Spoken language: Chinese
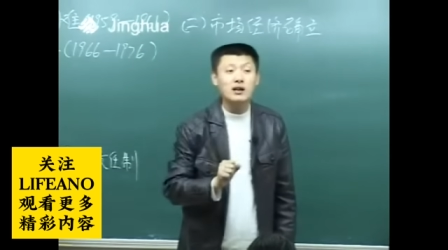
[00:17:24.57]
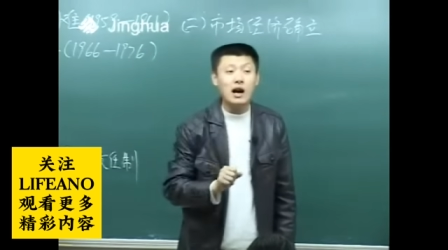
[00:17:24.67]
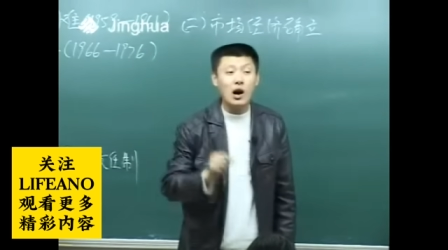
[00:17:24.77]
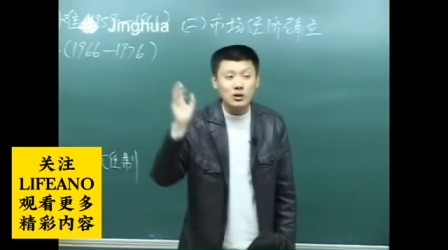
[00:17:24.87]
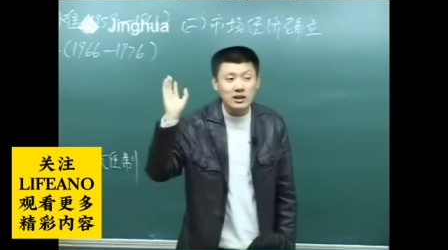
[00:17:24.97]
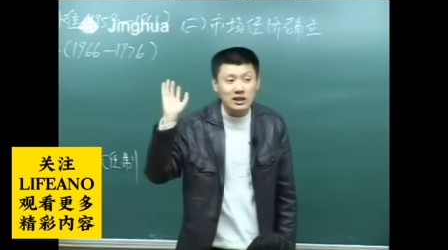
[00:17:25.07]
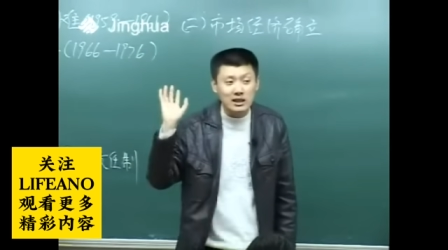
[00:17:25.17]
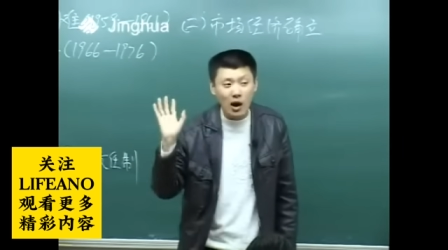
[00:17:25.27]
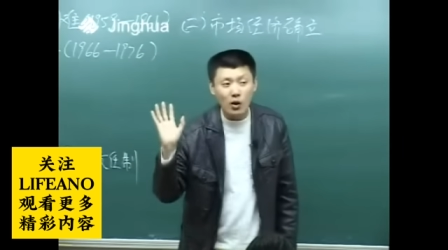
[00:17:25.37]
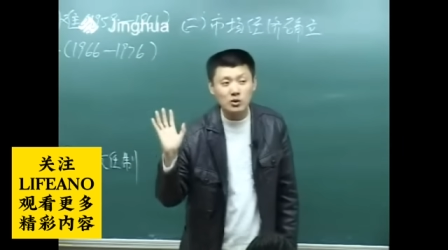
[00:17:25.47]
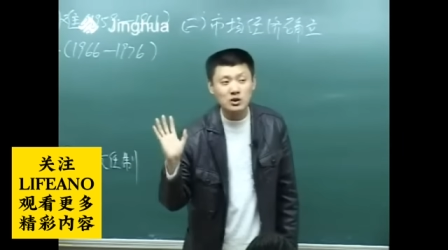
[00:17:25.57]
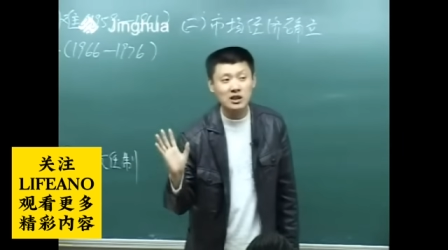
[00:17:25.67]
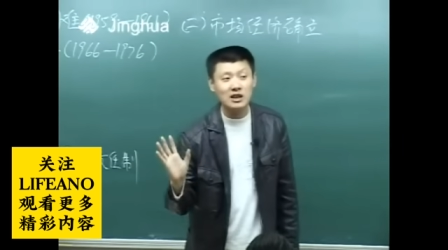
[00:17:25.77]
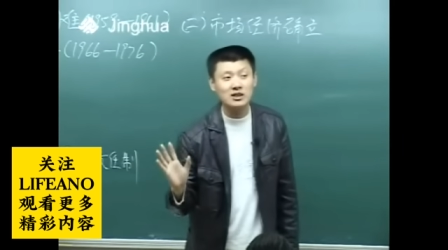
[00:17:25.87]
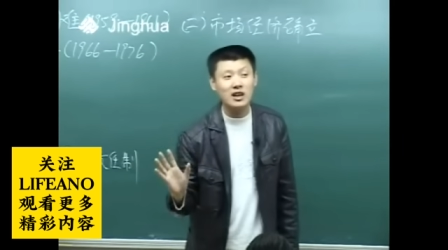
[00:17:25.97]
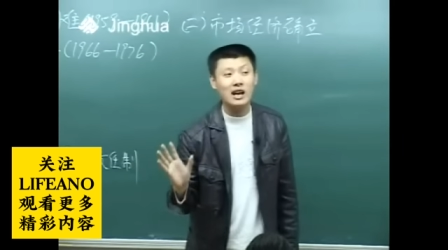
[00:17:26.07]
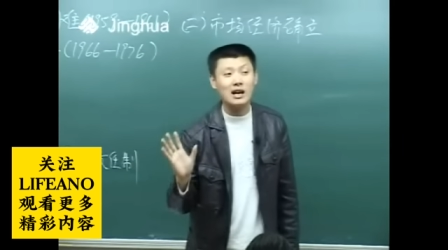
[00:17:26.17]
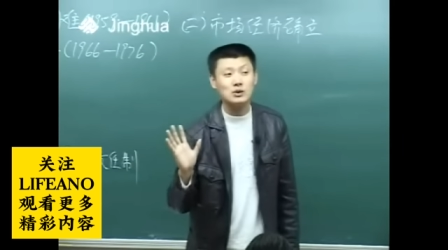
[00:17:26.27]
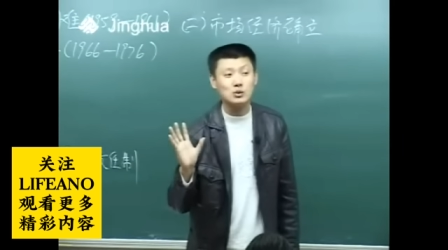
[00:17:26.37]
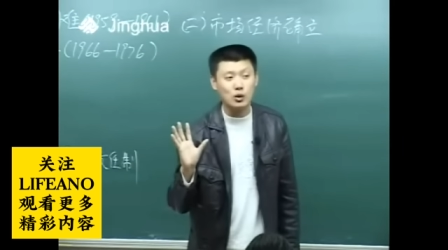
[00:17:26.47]
然后你要生产电
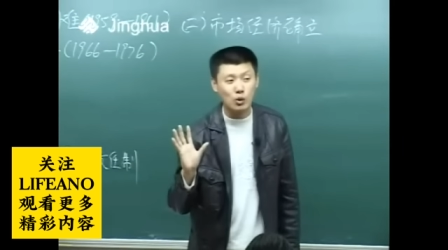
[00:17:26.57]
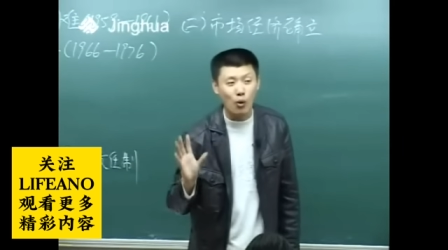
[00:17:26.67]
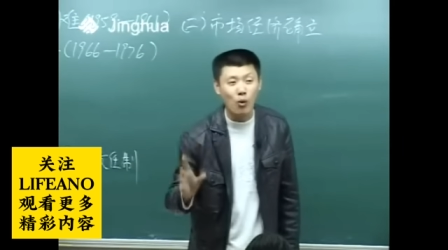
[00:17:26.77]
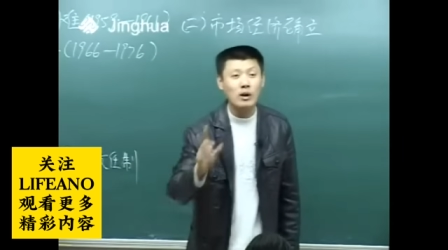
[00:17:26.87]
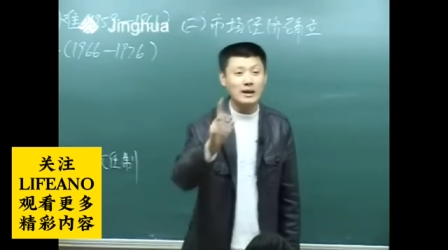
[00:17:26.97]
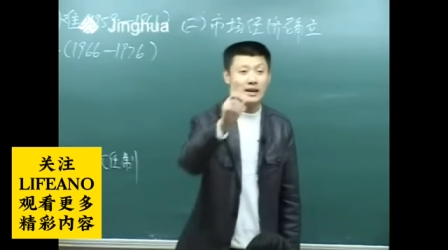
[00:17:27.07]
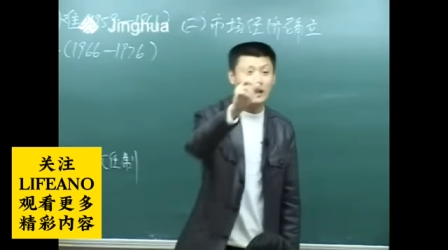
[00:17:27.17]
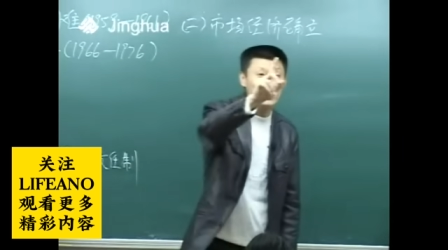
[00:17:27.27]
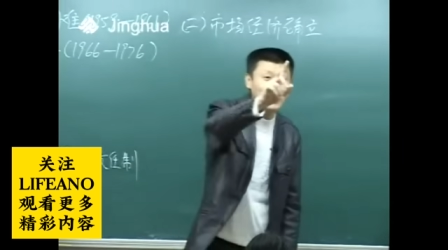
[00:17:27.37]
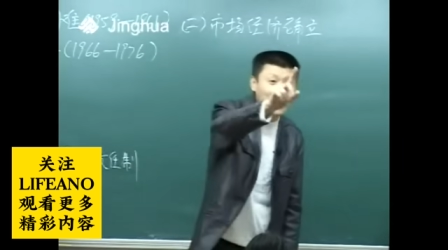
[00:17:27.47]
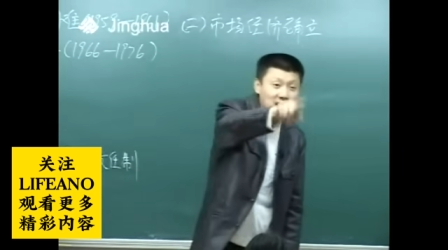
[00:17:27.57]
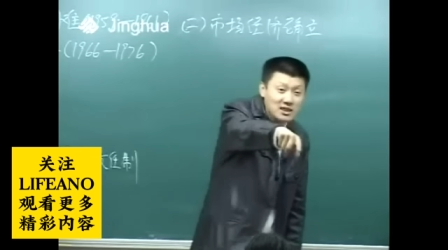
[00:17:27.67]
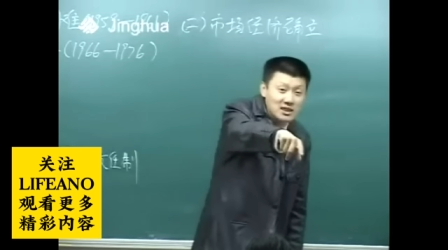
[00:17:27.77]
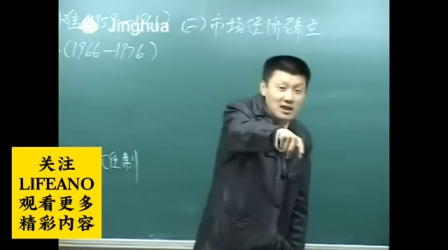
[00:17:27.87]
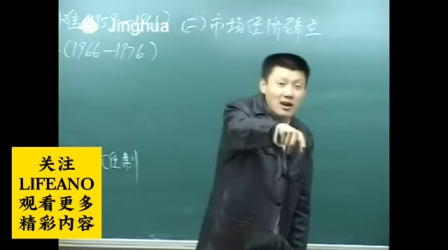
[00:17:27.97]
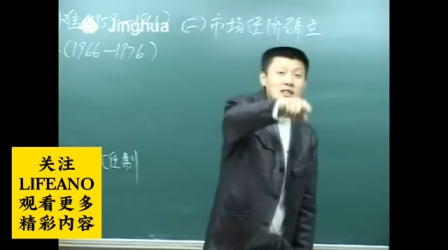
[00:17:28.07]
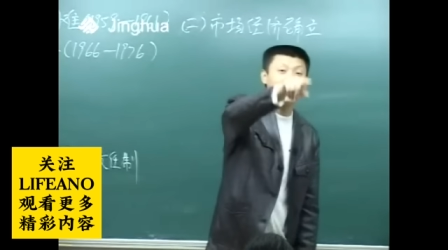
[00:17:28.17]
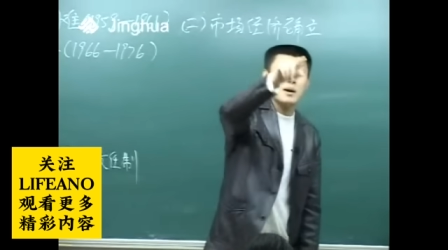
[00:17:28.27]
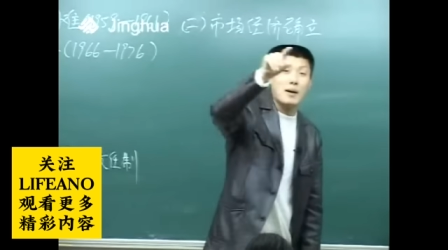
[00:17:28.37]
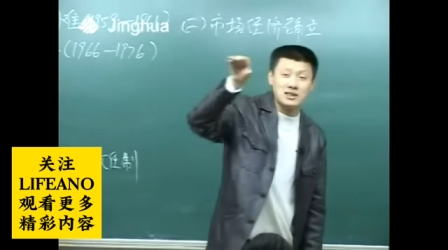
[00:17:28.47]
缆需要铜，你跟云南申请，
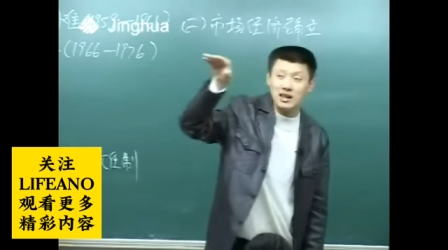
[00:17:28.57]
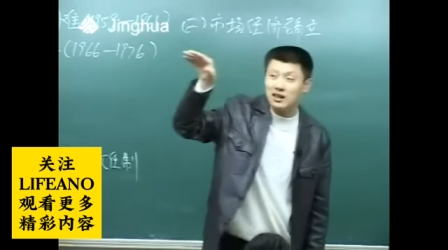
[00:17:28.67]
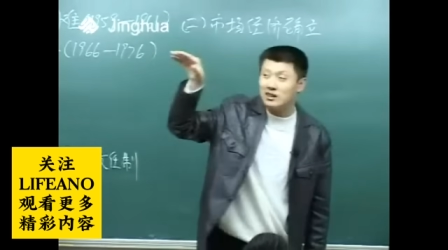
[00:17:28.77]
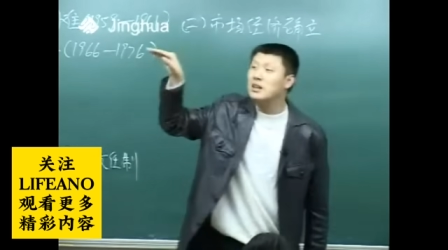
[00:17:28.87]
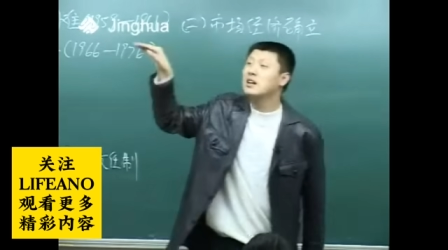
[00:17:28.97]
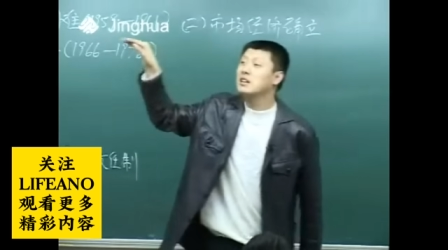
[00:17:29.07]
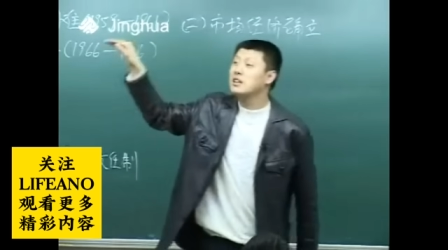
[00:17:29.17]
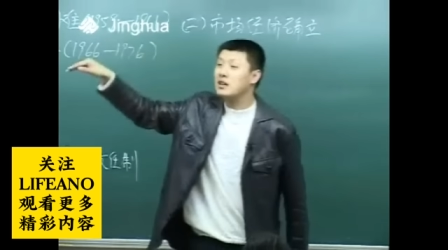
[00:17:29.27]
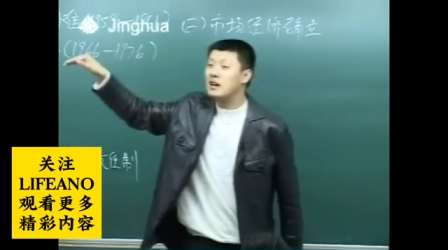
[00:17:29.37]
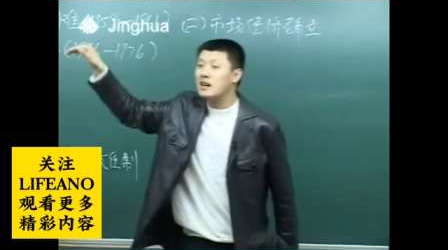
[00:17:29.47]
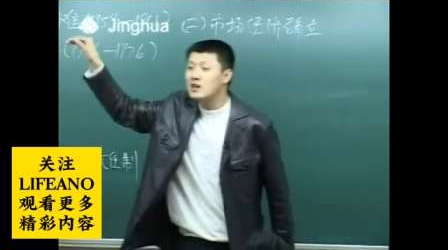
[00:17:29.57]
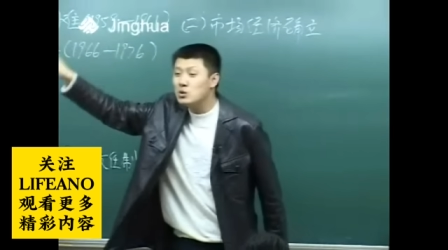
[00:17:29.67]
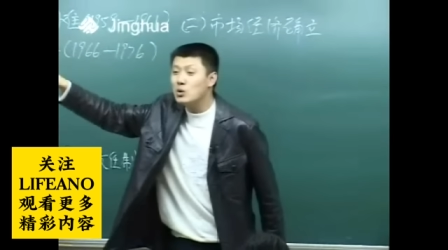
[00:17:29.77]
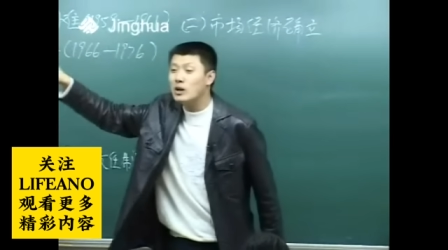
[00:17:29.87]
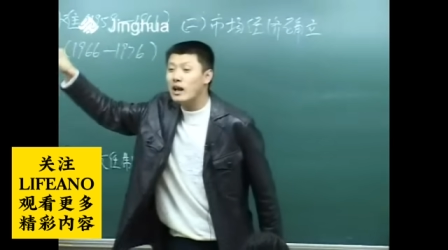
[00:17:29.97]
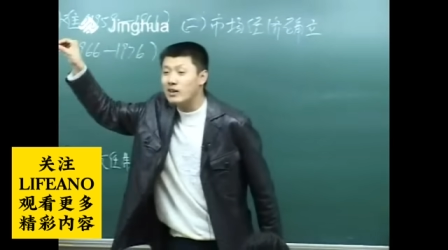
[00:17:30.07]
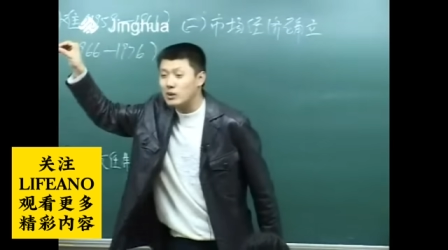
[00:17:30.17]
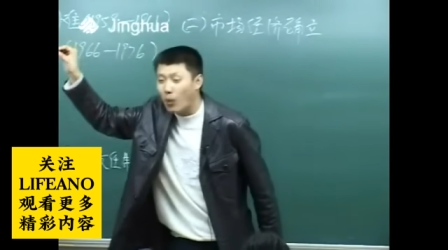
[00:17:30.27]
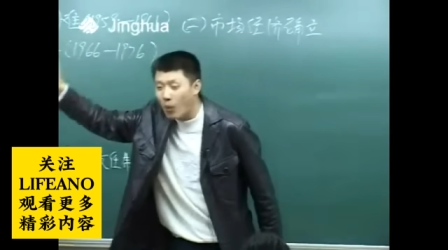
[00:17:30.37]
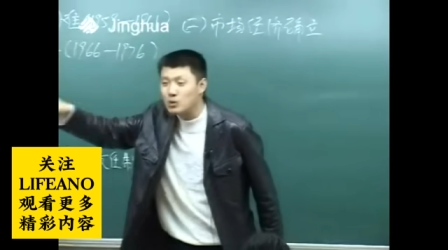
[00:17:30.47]
再把这个你的邻居炼的
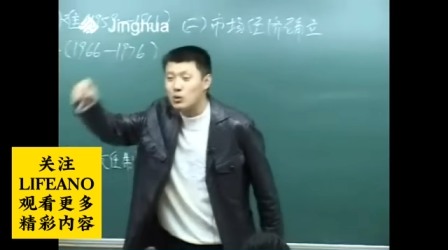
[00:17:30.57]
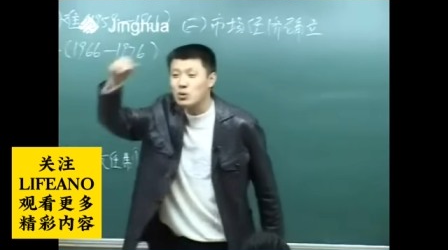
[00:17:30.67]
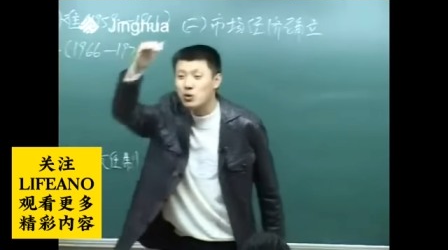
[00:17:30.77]
铜从